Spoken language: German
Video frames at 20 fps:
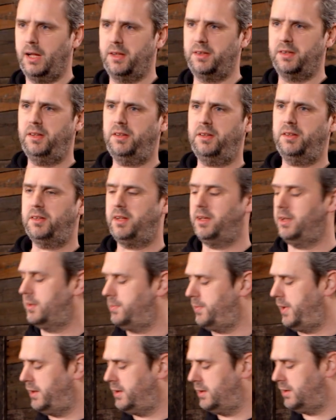Als nächstes geht es
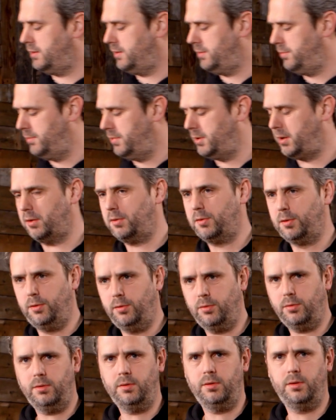weiter mit der
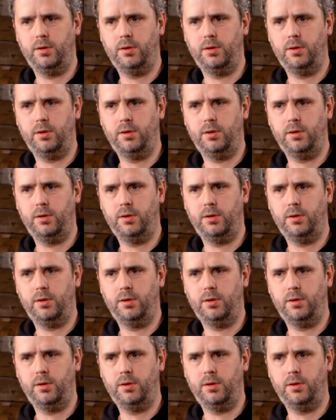Zündung